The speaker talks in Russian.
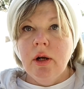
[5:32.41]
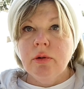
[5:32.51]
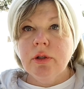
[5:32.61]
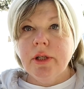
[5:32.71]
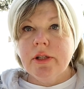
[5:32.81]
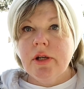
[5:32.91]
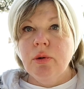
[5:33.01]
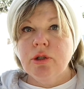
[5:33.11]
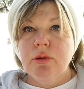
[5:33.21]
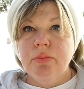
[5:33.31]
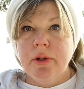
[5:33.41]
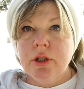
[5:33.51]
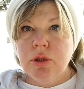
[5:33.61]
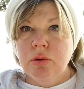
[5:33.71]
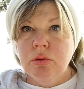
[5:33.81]
Он говорит, я тебя очень
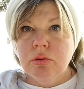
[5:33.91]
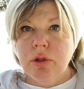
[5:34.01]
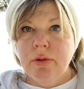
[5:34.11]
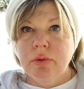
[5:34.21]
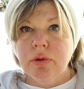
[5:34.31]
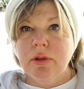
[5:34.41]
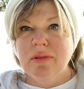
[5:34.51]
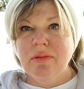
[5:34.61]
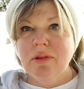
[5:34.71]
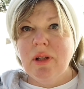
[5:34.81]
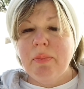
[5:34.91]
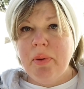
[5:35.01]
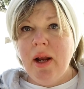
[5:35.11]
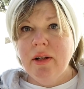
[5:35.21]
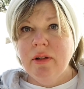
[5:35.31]
прошу, ты вот
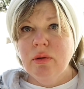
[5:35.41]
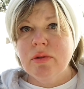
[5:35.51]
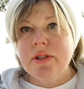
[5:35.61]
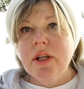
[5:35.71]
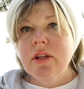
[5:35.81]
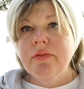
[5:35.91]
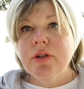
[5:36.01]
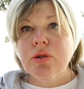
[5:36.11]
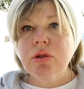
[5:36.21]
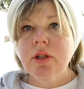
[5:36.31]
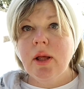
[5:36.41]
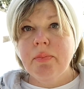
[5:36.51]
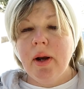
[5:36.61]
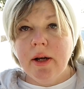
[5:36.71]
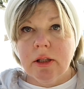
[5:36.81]
напяли, ну, сделай вид, что ты
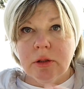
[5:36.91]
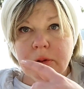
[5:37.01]
напялила.